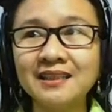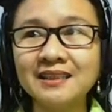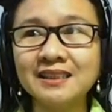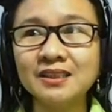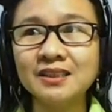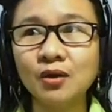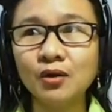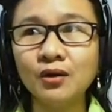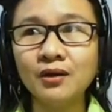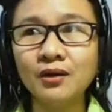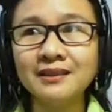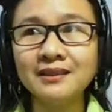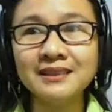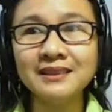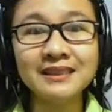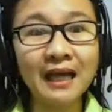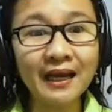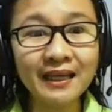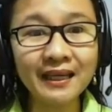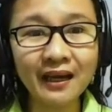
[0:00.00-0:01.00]
So,
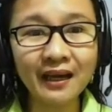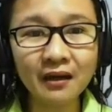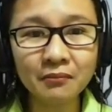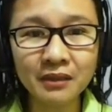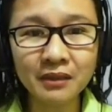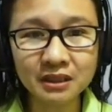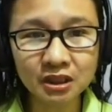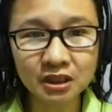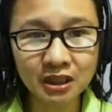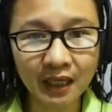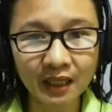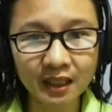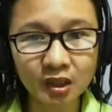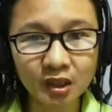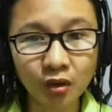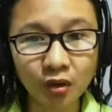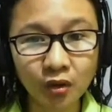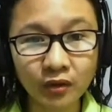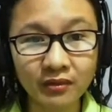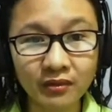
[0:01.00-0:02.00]
sayang
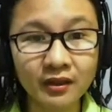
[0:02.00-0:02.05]
masyado.